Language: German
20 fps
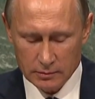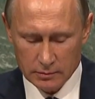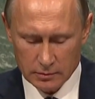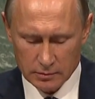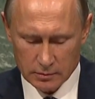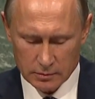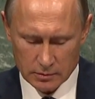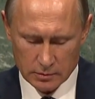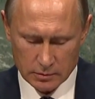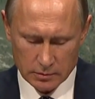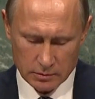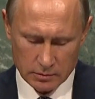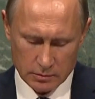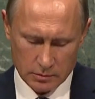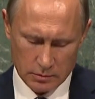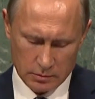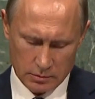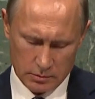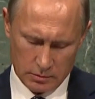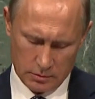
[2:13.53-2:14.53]
In der
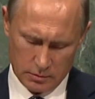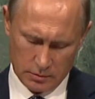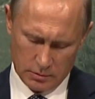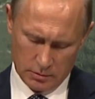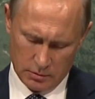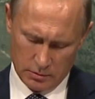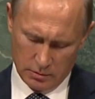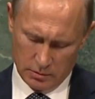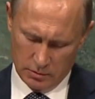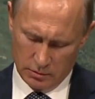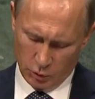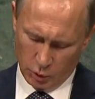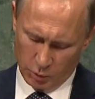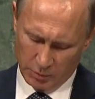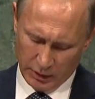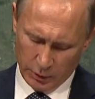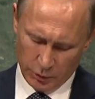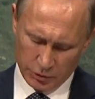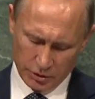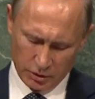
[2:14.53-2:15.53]
Tat,
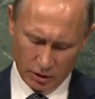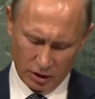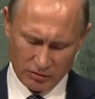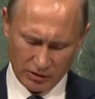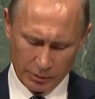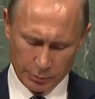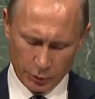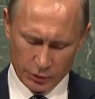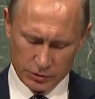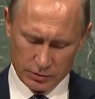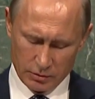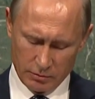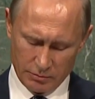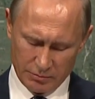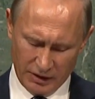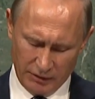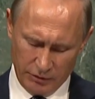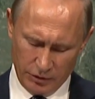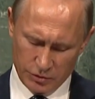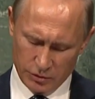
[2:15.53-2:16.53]
Richtlinien, die
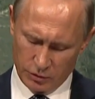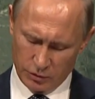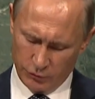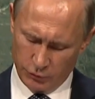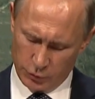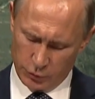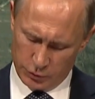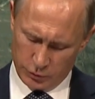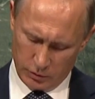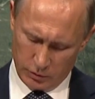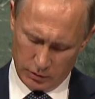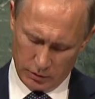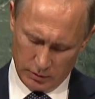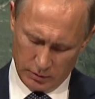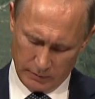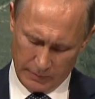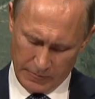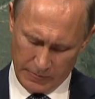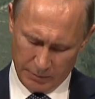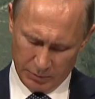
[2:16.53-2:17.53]
nur auf
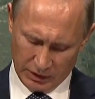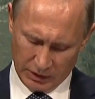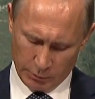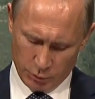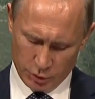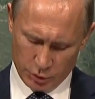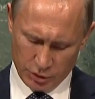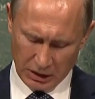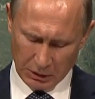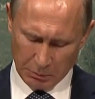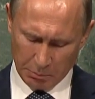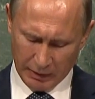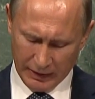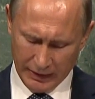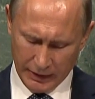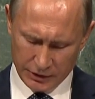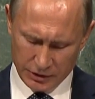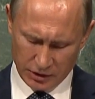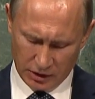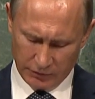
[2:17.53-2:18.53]
Eigeninteresse und dem Glauben
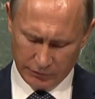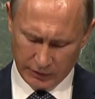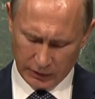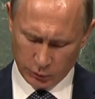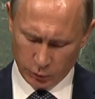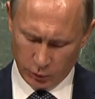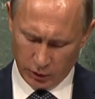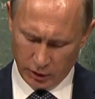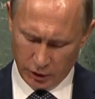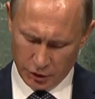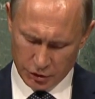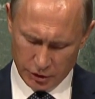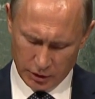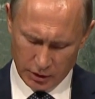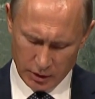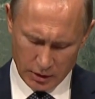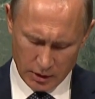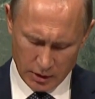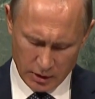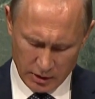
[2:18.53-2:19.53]
an die eigene
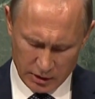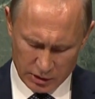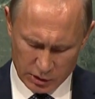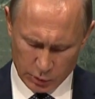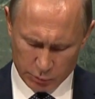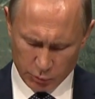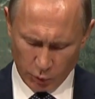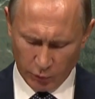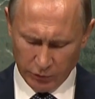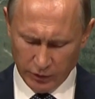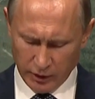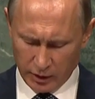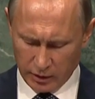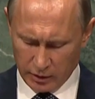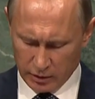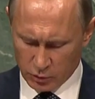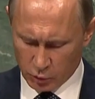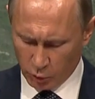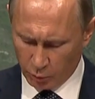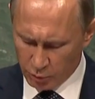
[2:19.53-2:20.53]
Überlegenheit und
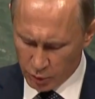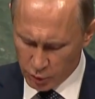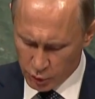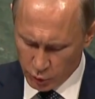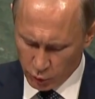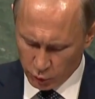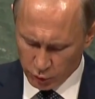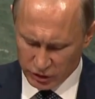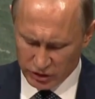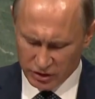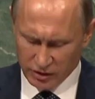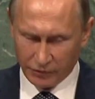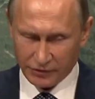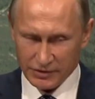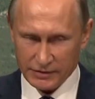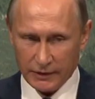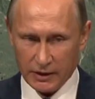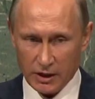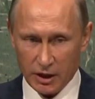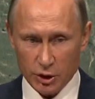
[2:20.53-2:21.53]
Straflosigkeit
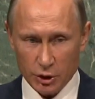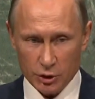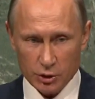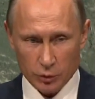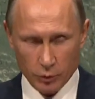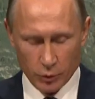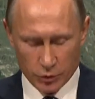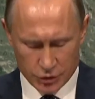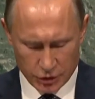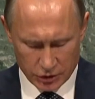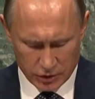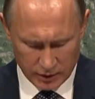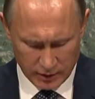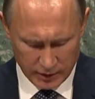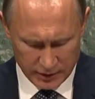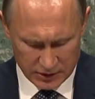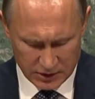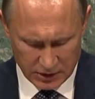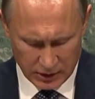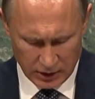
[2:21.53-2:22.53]
beruhen, werden
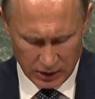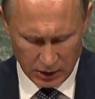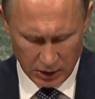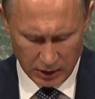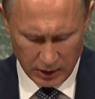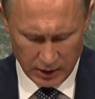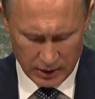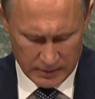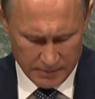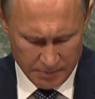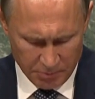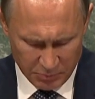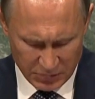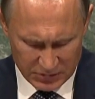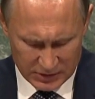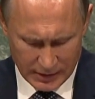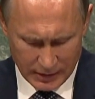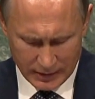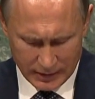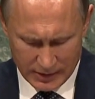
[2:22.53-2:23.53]
sich nie
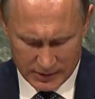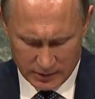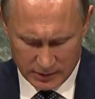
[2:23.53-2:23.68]
durchsetzen.